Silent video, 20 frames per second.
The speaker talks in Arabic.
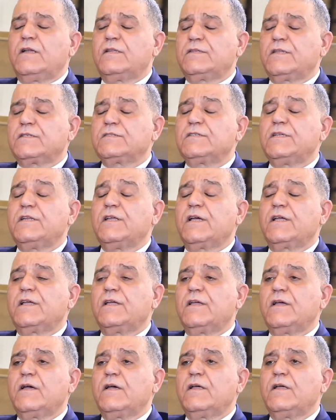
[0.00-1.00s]
هل تصلك
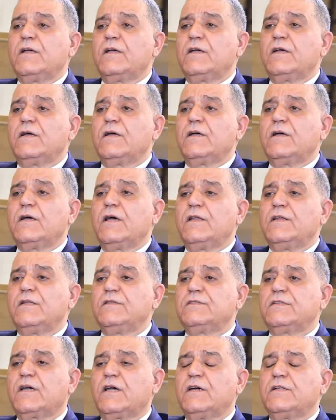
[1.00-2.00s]
آه،
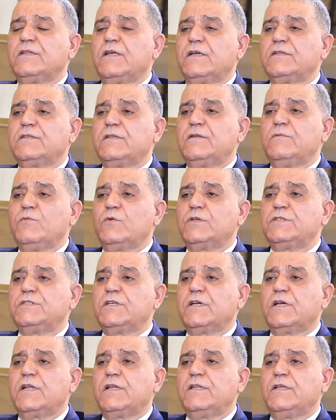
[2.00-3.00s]
الانتقادات
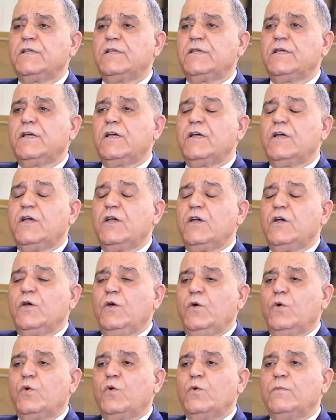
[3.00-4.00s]
الموجهة
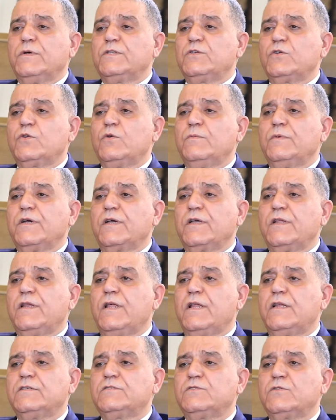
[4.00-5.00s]
لحكومتكم من
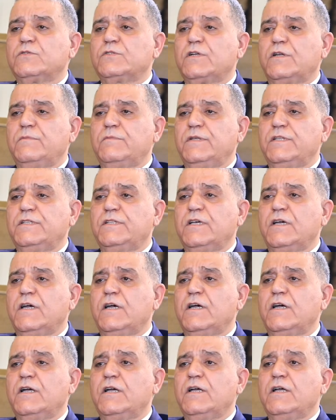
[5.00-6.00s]
خلال السوشيال
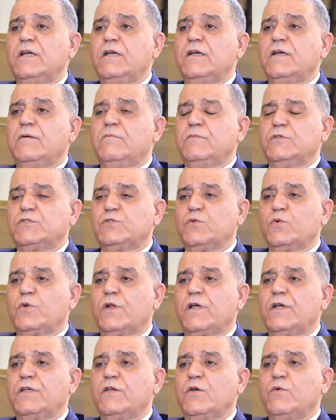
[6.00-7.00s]
ميديا
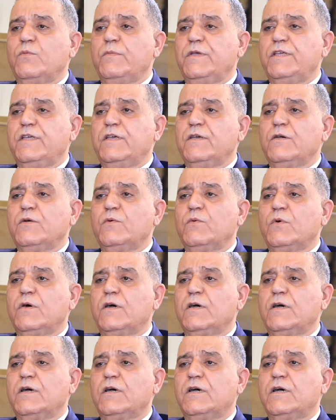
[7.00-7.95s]
بصورة يومية